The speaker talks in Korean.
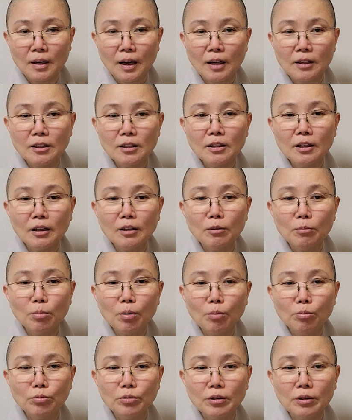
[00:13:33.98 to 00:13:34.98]
아니라는
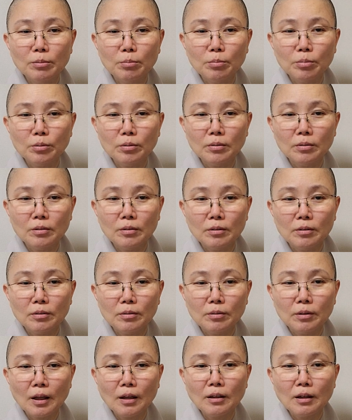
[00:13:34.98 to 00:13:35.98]
법우님
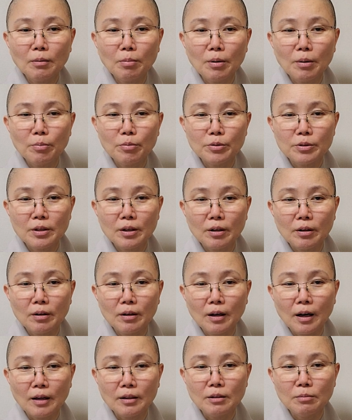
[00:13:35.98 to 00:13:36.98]
대답해 보세요.
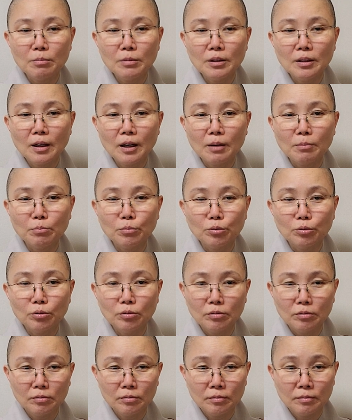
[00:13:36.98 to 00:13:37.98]
아닙니다 한
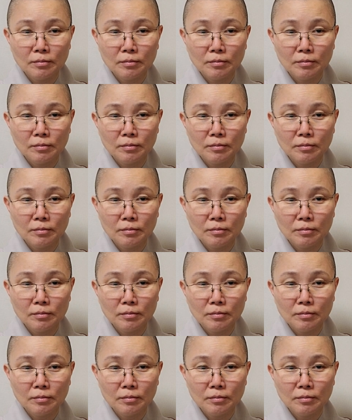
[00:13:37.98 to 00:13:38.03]
분.